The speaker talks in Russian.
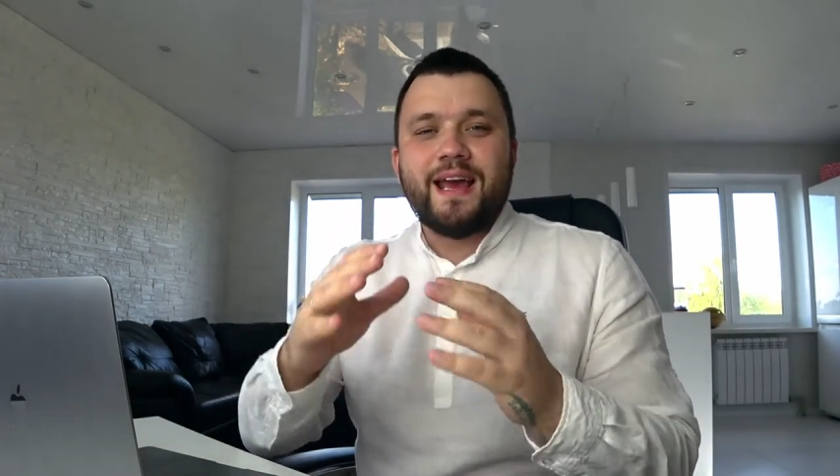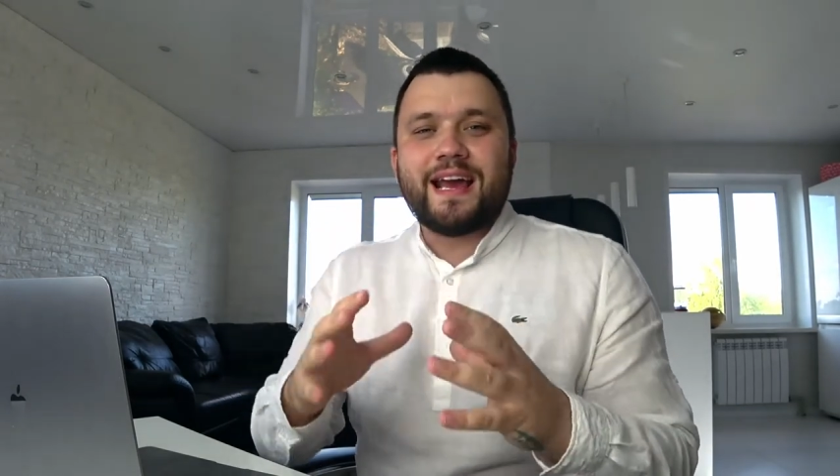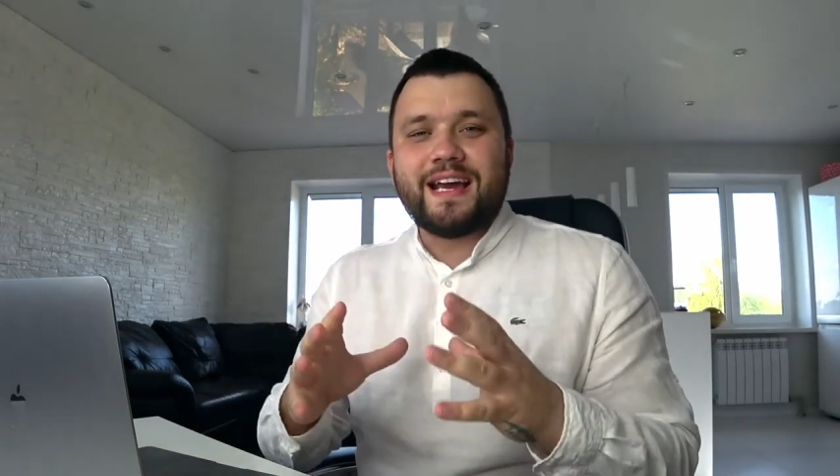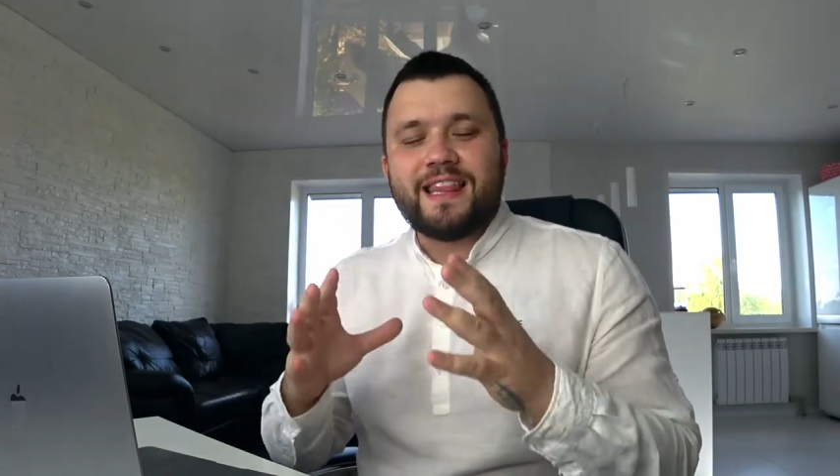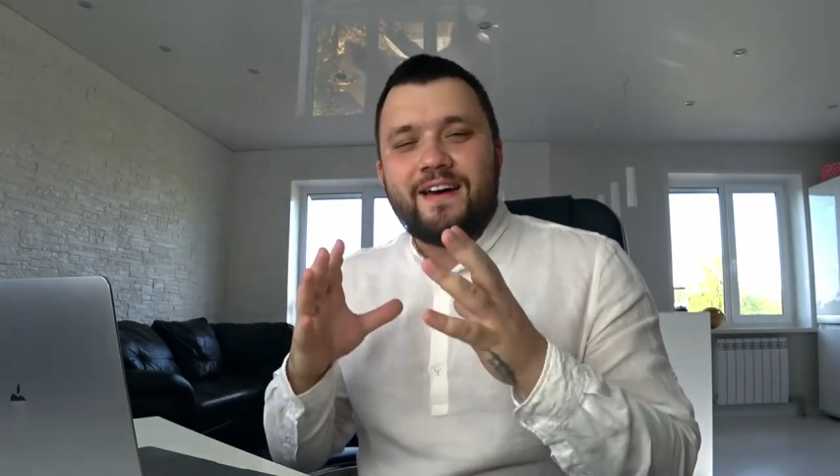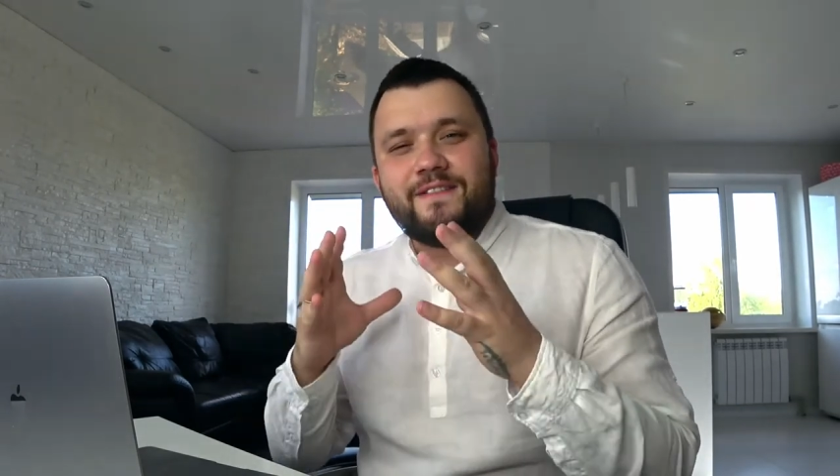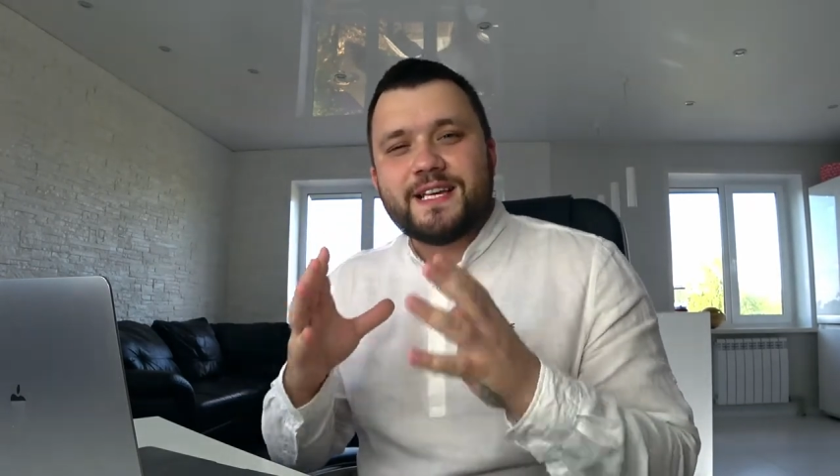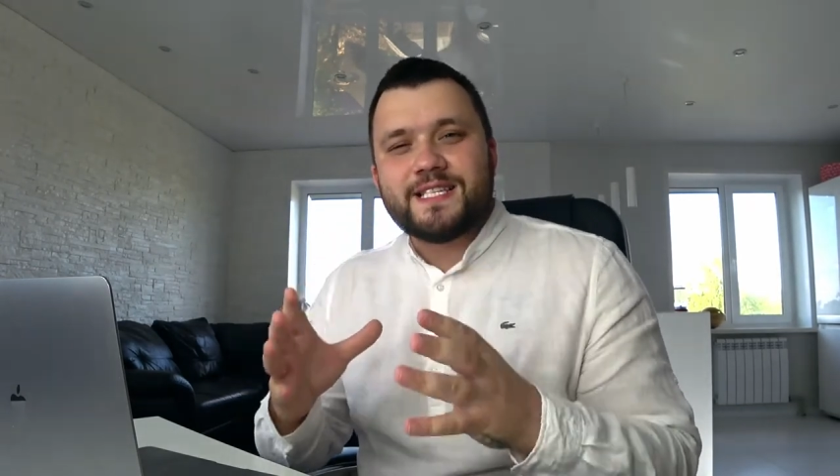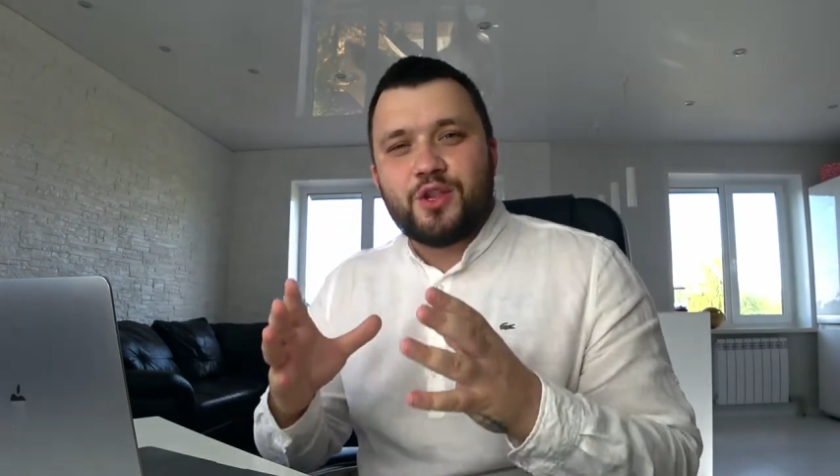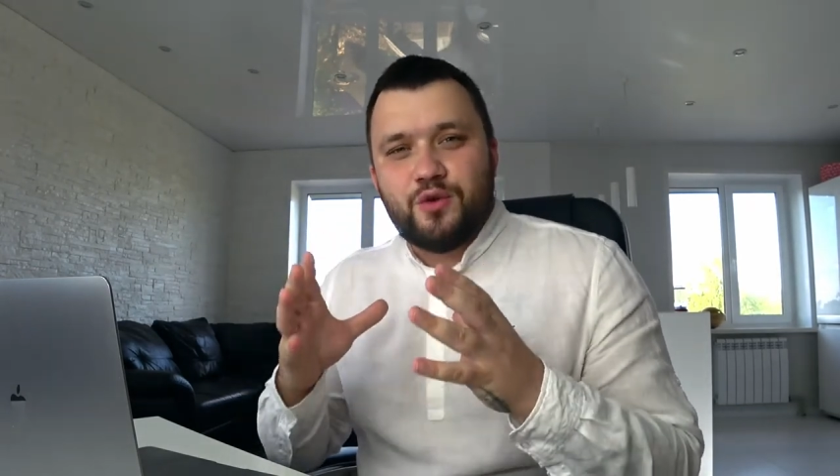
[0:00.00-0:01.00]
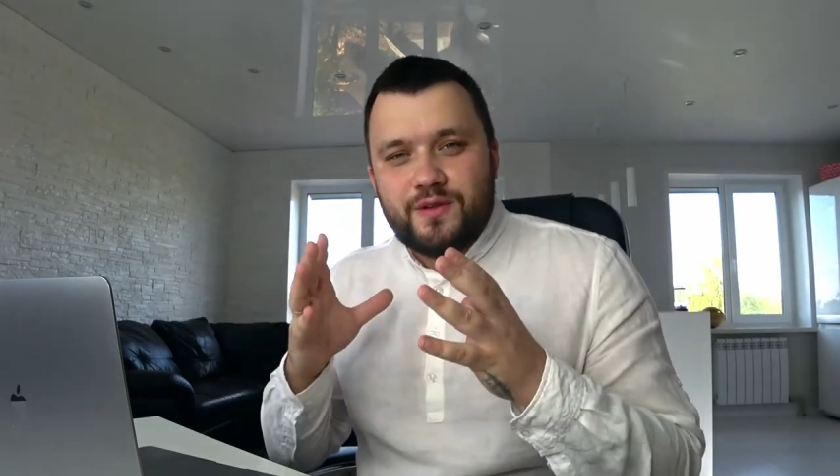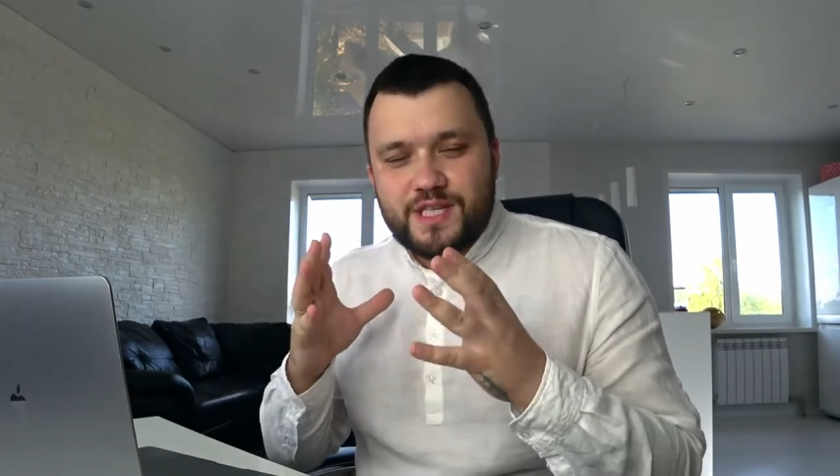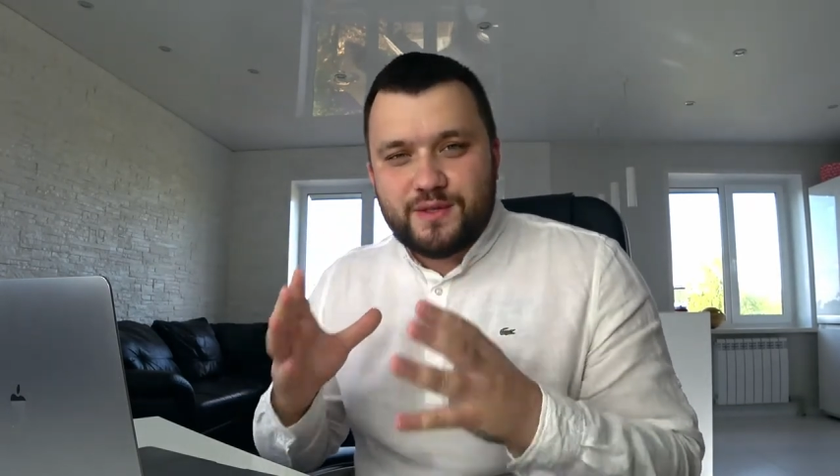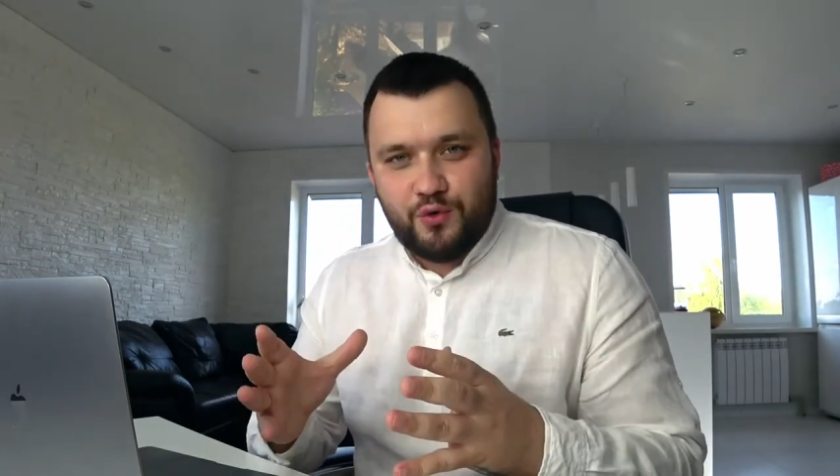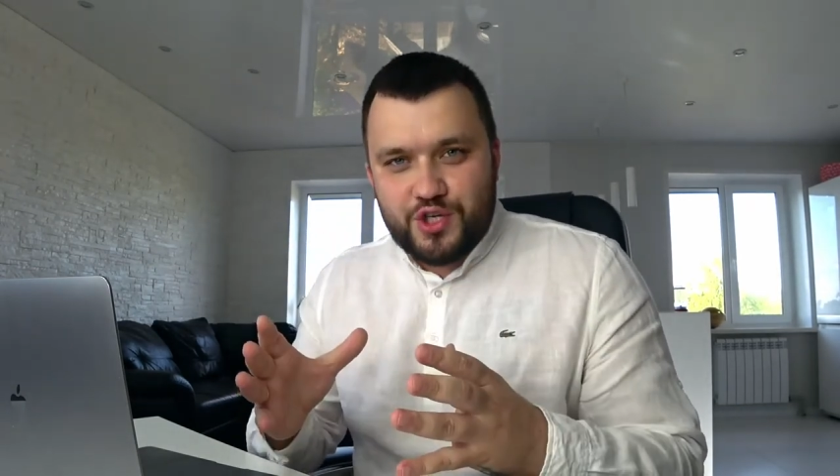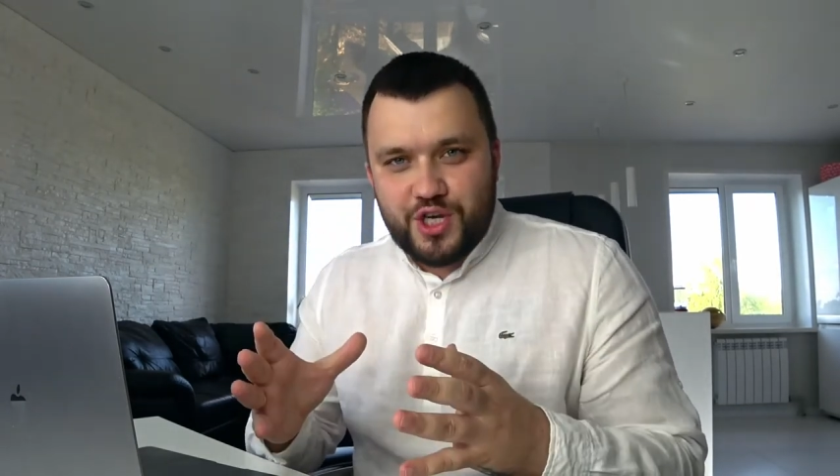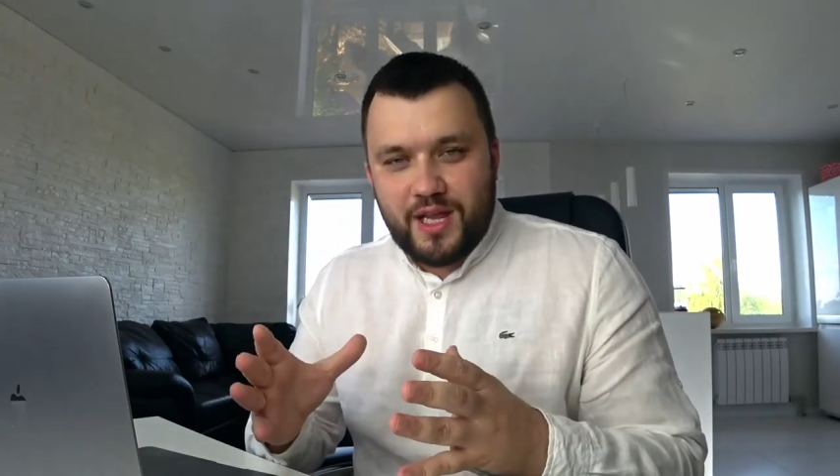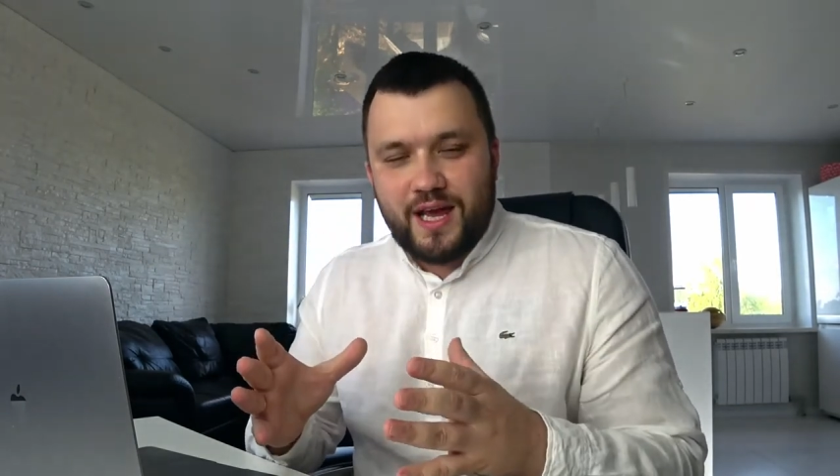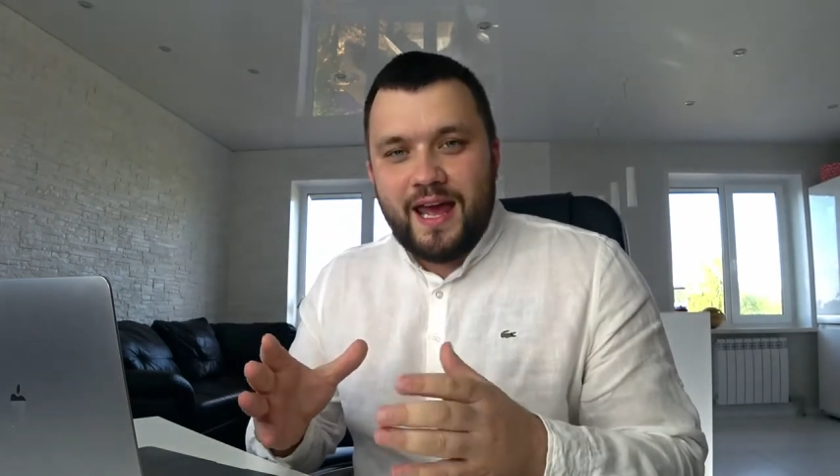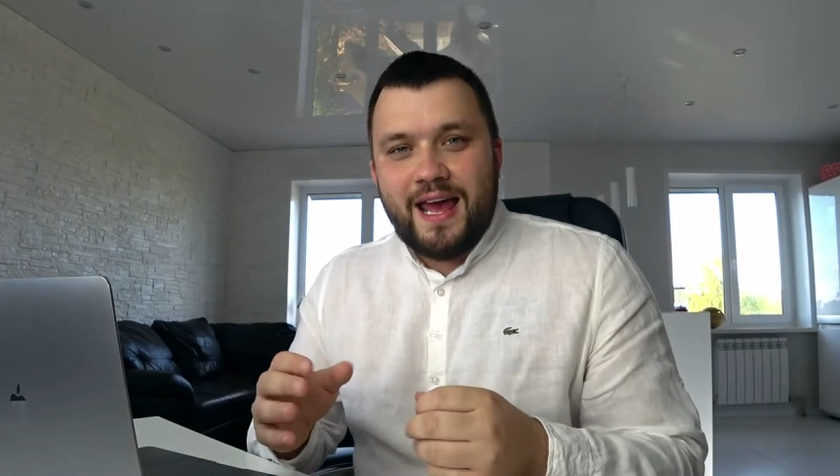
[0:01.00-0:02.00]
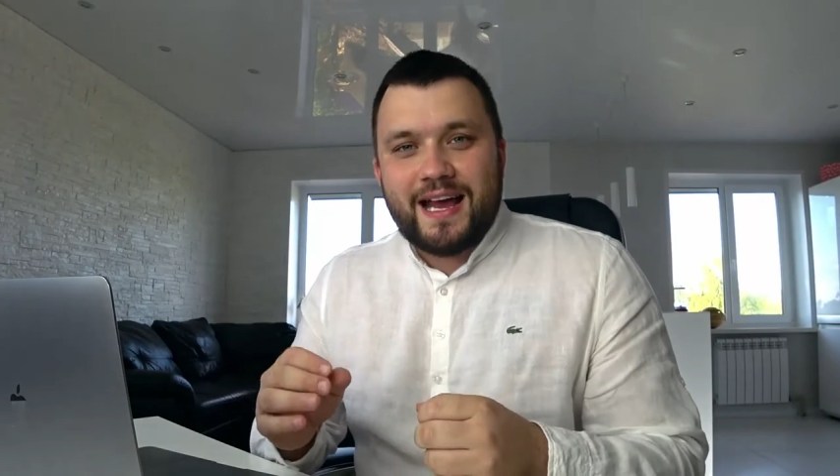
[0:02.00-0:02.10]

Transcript: Когда вы остановитесь в очереди?